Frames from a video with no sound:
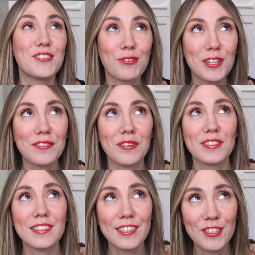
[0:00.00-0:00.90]

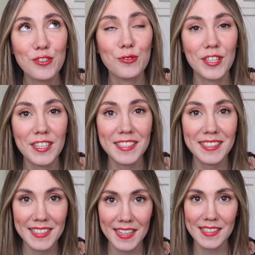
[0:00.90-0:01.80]
отчетливо слышу их
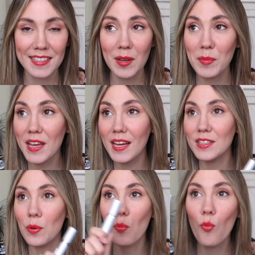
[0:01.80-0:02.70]
здесь. Для меня
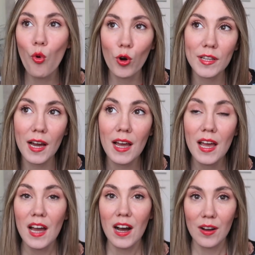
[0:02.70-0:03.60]
это моно
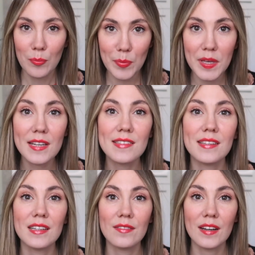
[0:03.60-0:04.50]

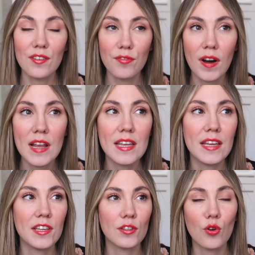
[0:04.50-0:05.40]
персиковое
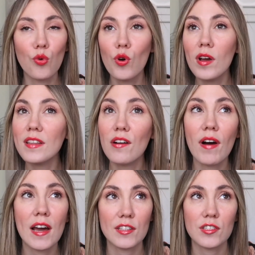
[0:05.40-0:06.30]
варенье, такое
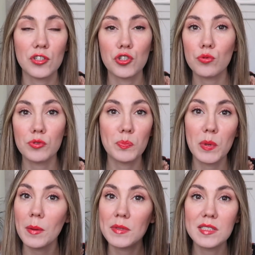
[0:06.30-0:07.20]
наваристое, что
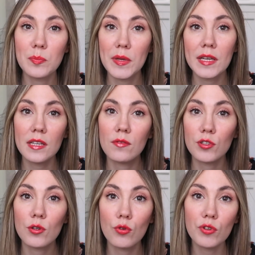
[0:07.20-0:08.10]
прям с пеной
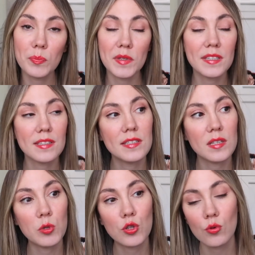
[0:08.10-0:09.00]
вот такой вот
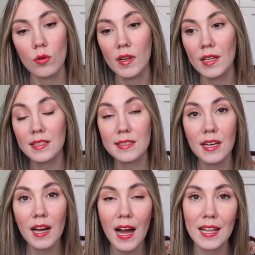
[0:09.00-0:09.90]
5-сантиметровой. Это
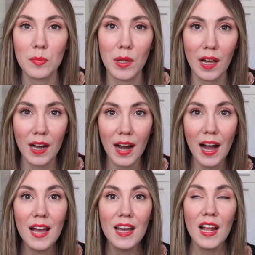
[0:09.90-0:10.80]
стакан молока